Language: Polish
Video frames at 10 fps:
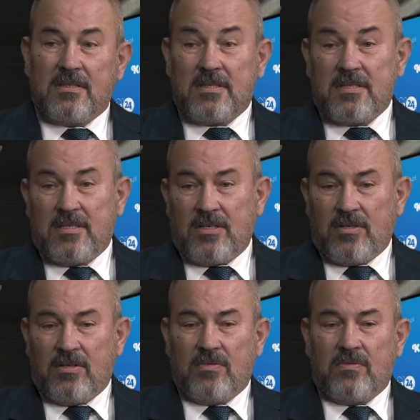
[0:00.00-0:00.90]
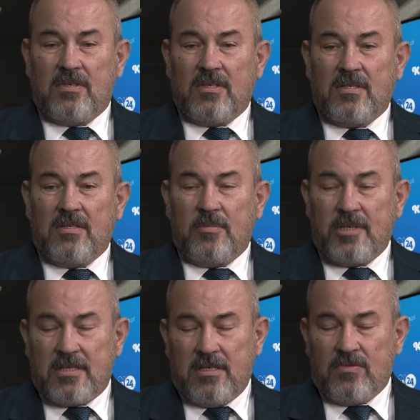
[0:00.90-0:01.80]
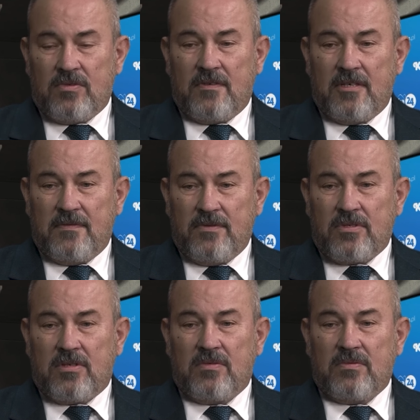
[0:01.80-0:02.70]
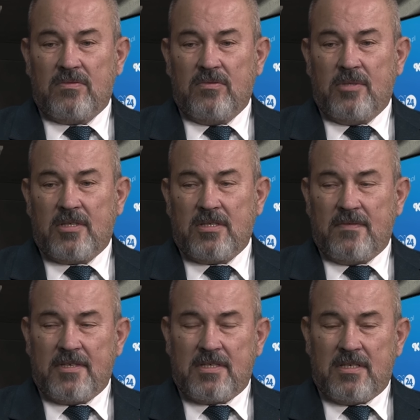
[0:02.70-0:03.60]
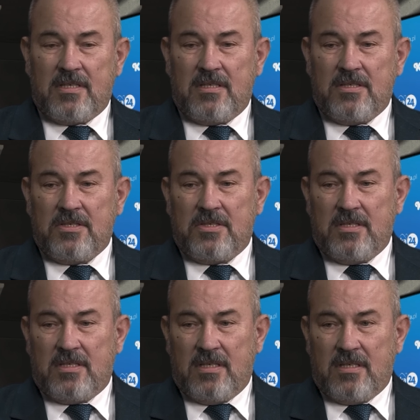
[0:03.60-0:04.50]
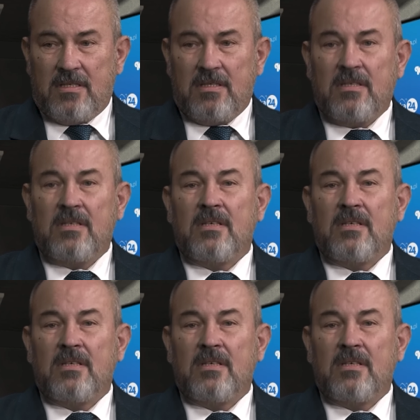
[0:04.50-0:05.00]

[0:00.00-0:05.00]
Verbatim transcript: z drogą obecnie już wojewódzką numer 944